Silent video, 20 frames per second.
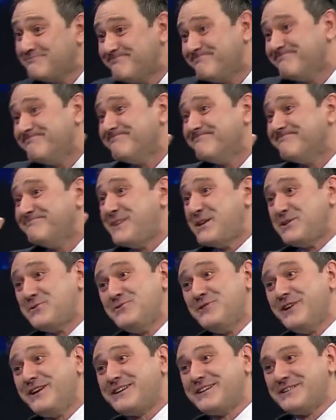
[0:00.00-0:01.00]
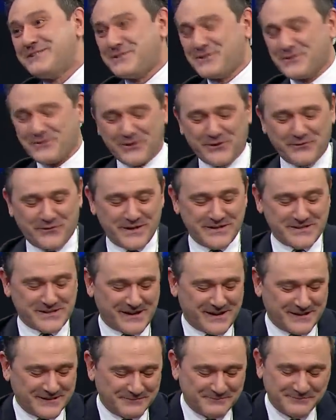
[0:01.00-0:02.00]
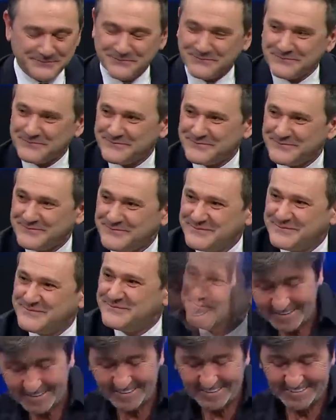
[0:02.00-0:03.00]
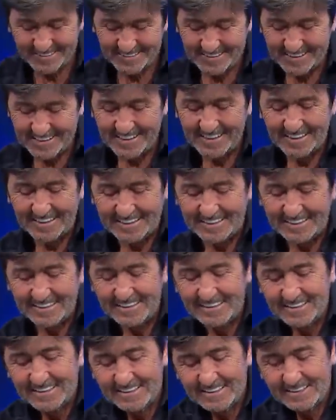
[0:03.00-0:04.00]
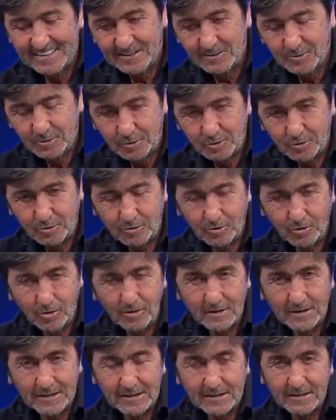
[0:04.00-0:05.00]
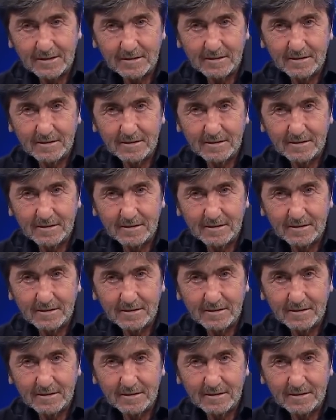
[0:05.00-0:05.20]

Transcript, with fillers: Evet. Bir günle kaçırıyor Feza. Her günde doğru. Ee, şöyle e,